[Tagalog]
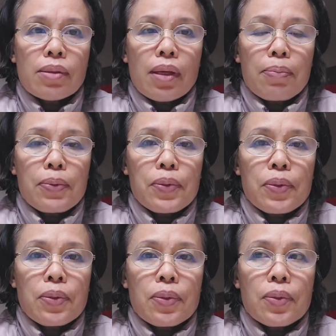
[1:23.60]
Tapos,
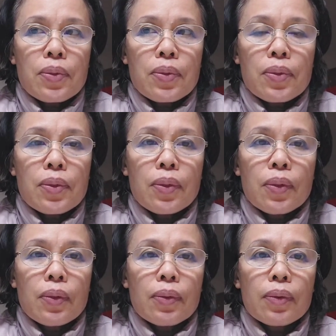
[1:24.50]

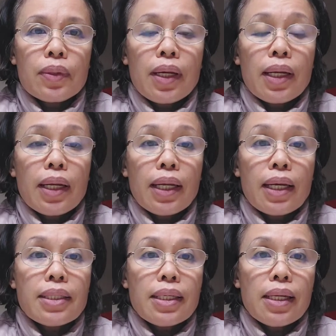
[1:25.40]
yung nanay
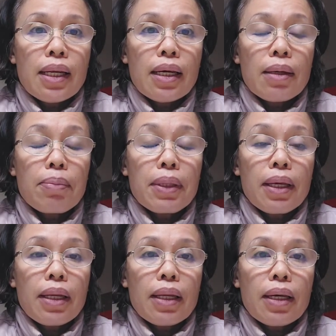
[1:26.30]
kasi nila
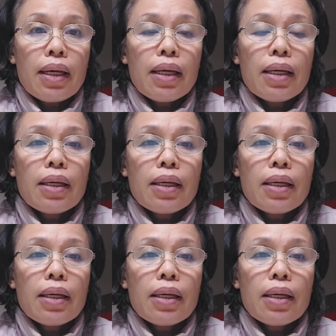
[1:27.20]
patay na.